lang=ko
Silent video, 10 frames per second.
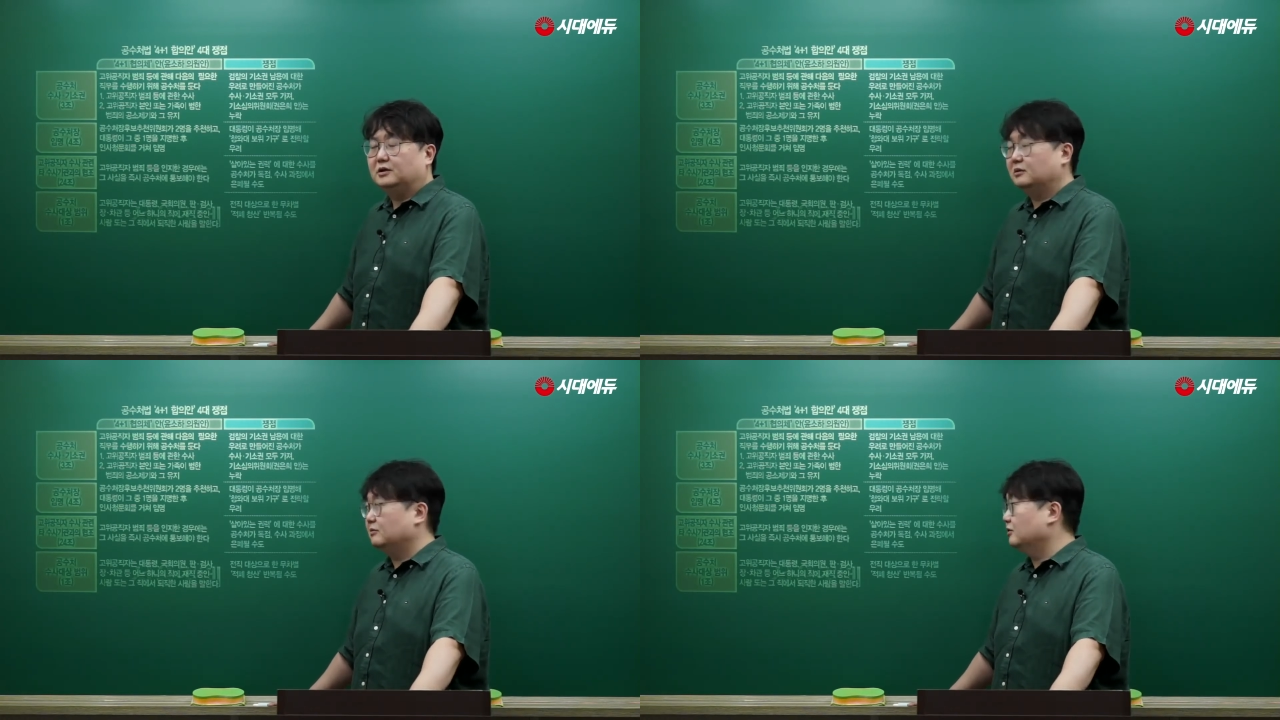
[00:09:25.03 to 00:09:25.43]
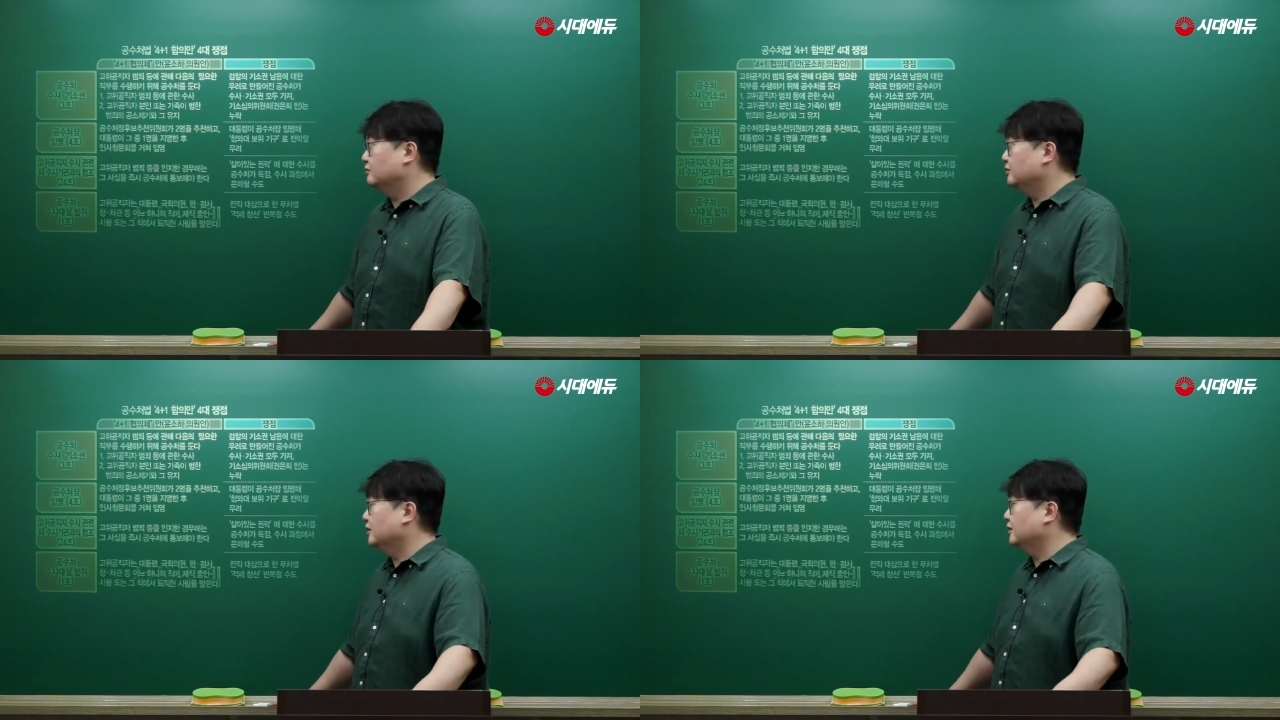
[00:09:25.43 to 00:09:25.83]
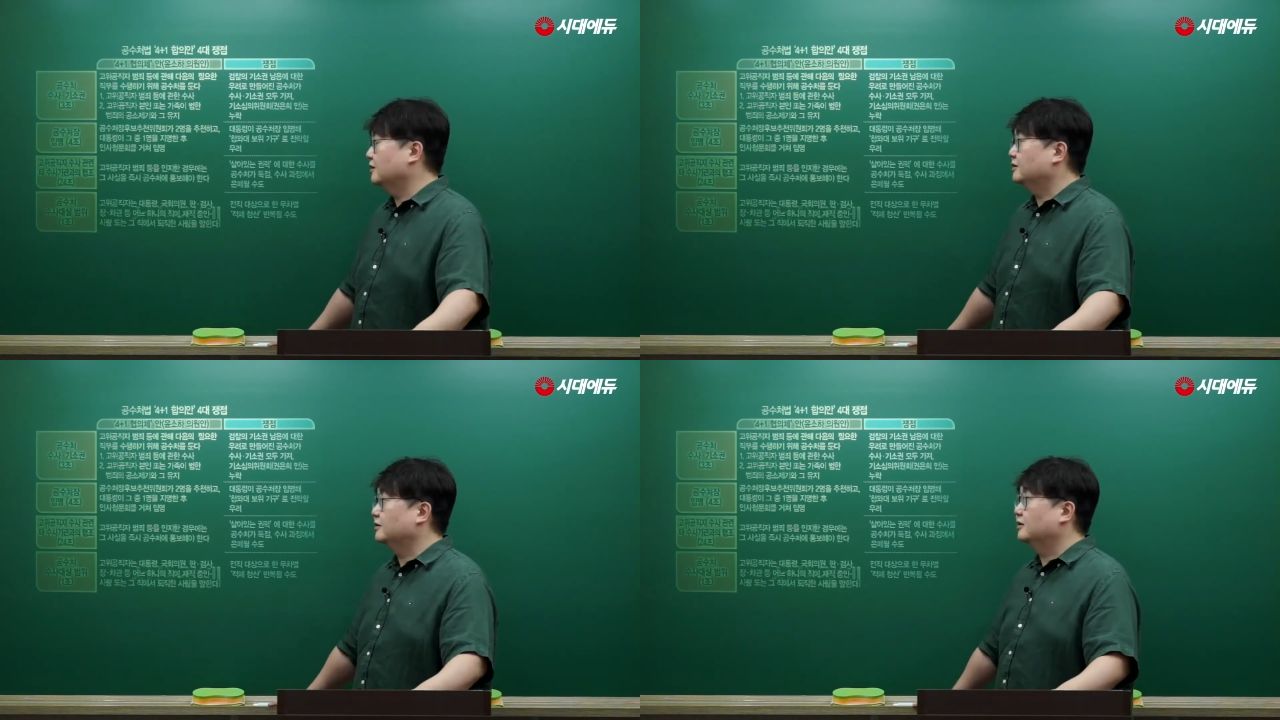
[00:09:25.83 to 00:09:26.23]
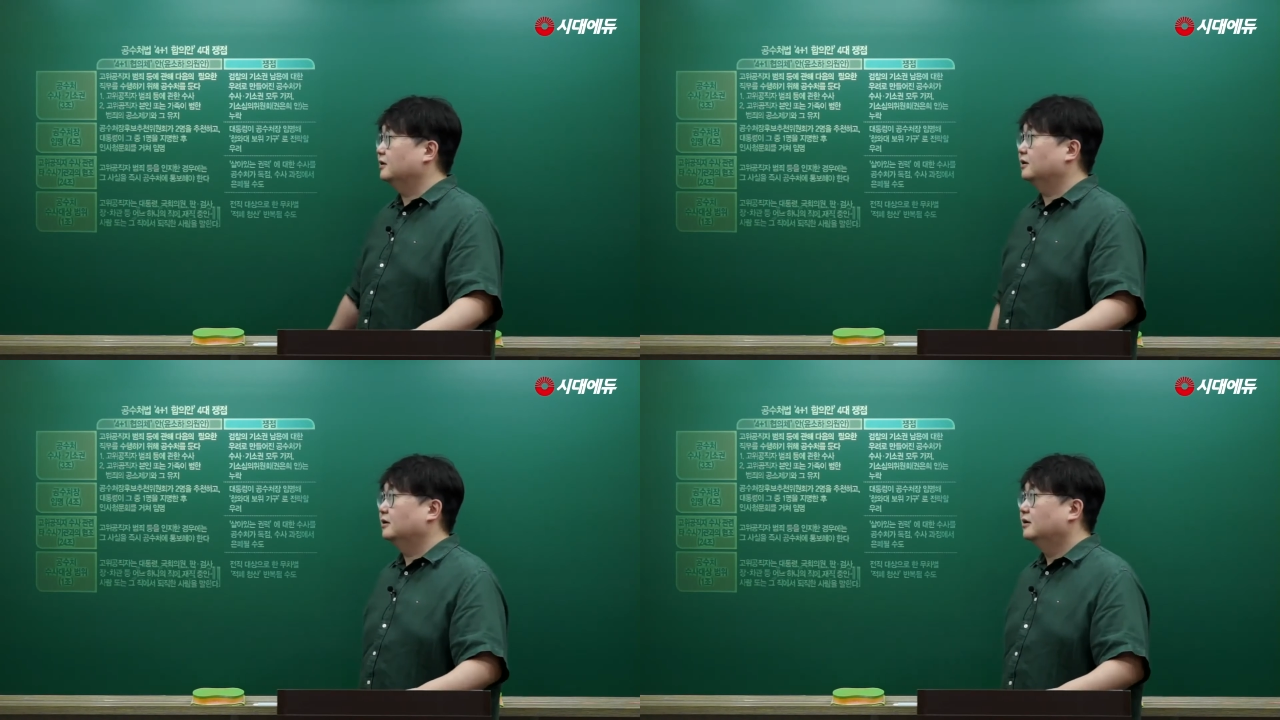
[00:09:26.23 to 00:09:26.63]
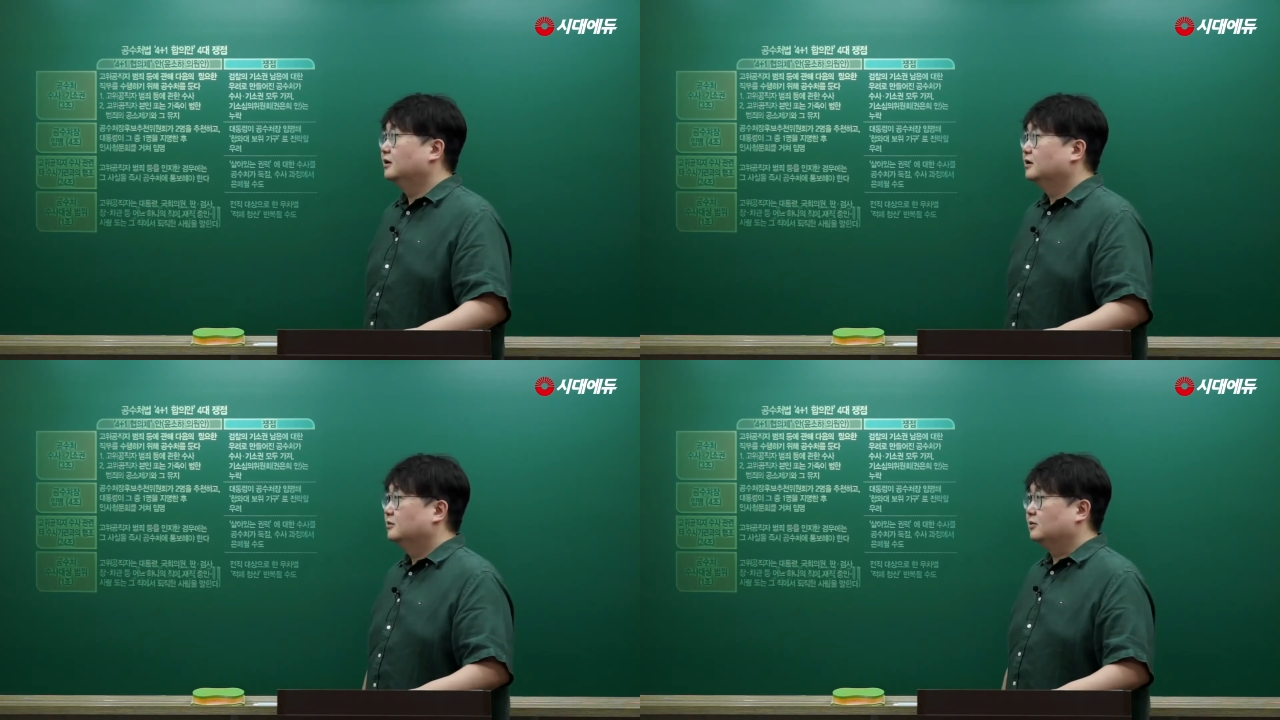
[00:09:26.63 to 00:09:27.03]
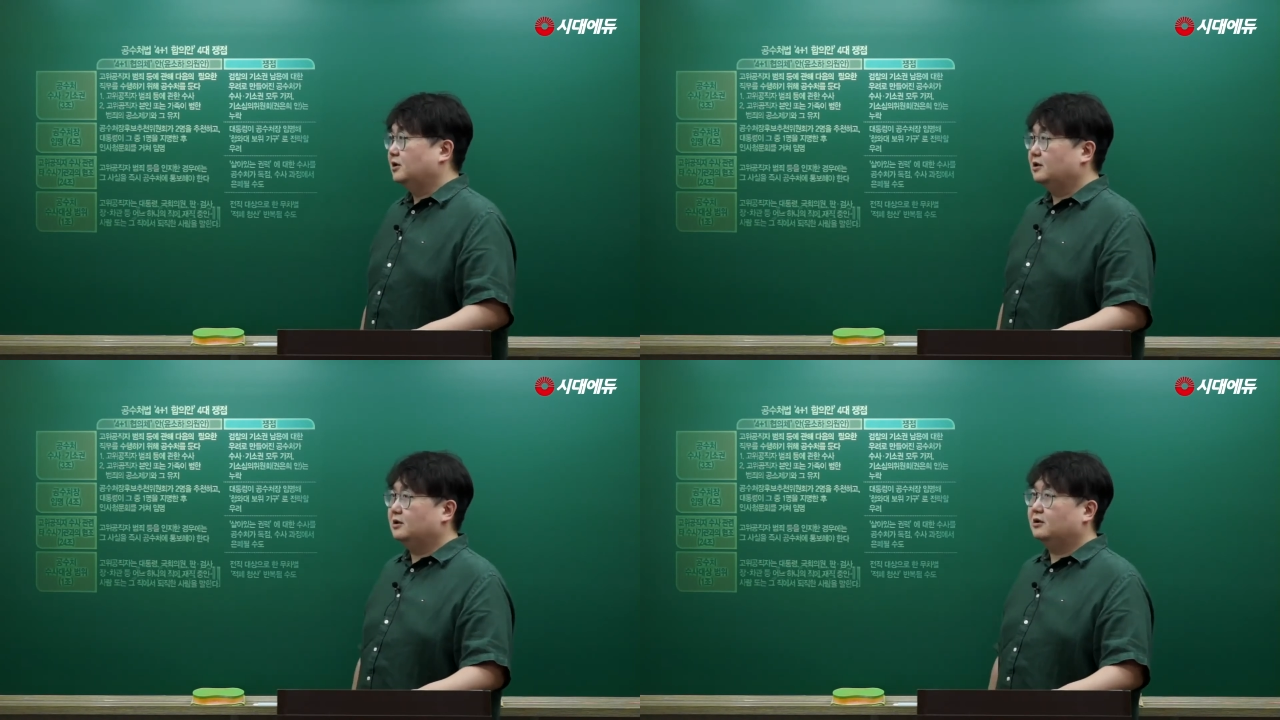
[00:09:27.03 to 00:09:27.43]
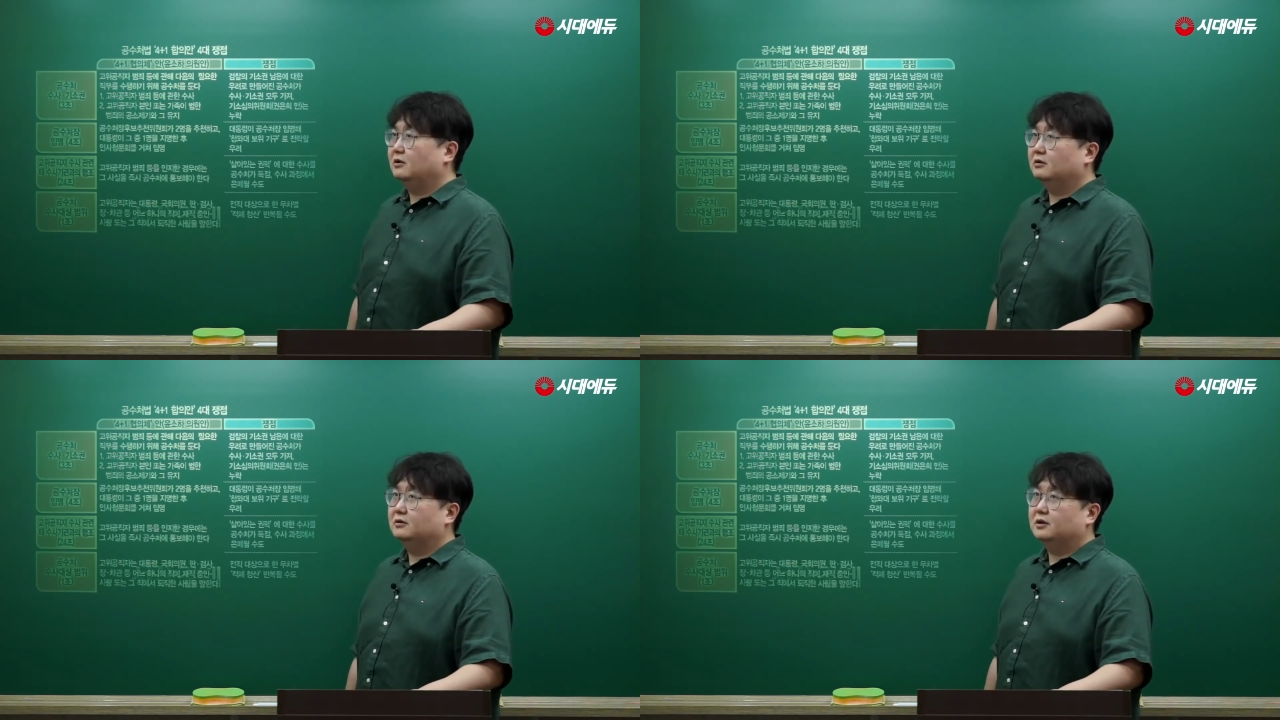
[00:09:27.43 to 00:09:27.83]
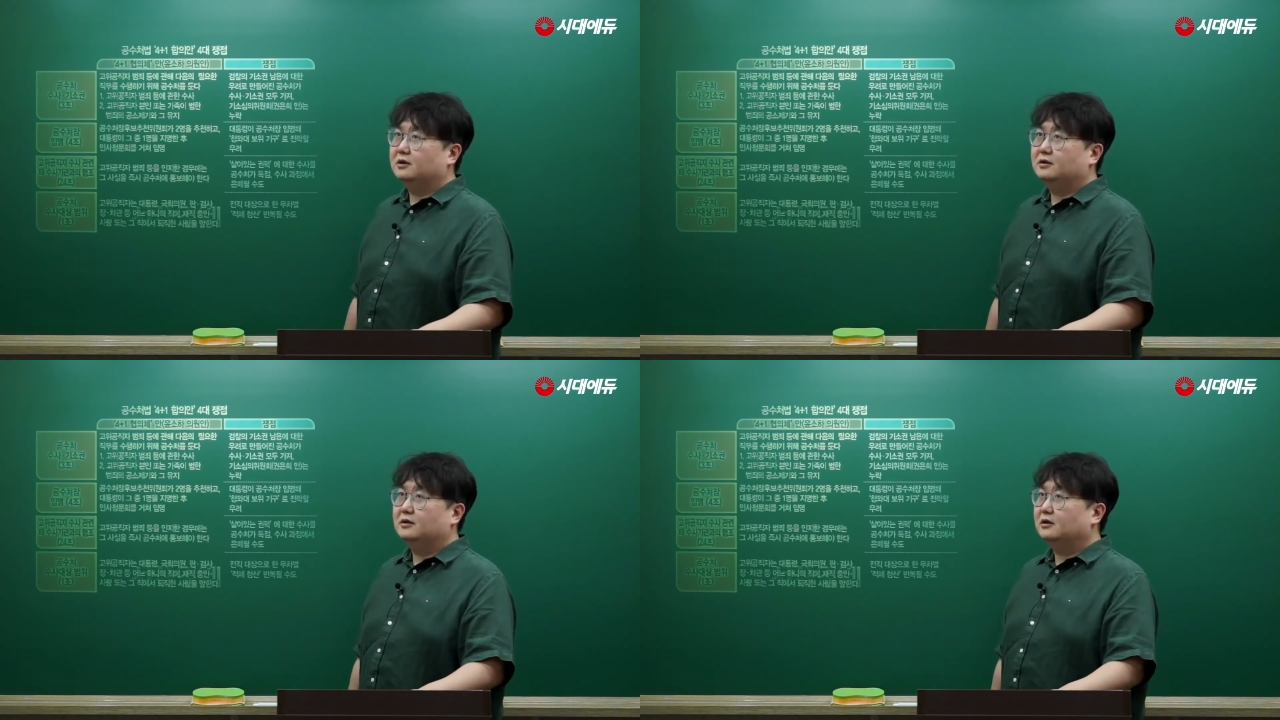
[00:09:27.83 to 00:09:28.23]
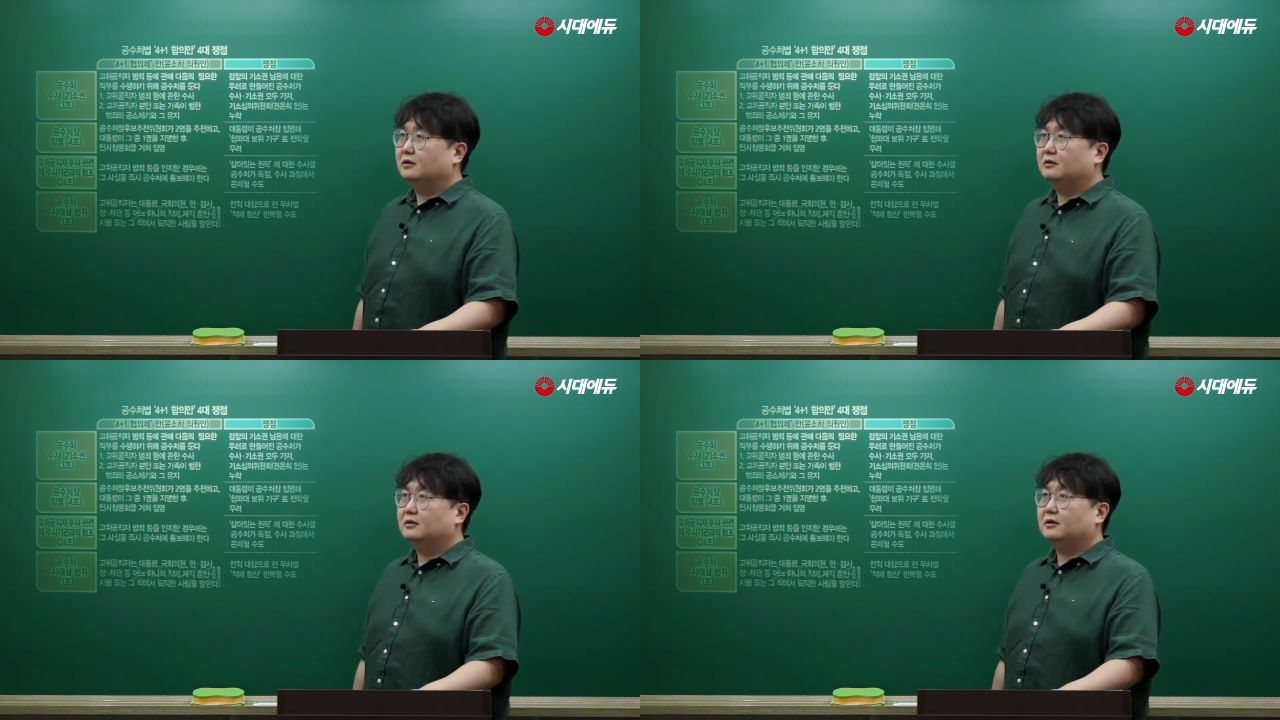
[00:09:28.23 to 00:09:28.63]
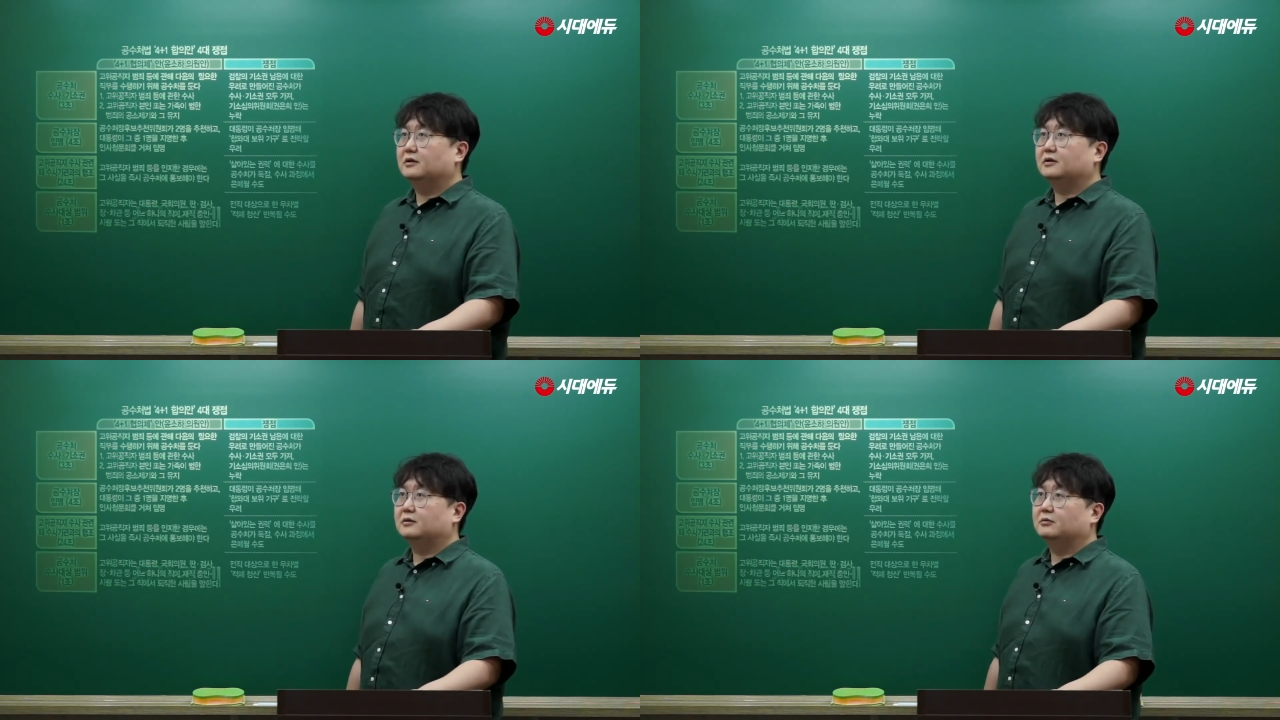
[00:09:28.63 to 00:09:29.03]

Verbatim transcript: 장모 부인에 대해서인데 뭐 사실은 결혼 늦게 했으니까 거기까지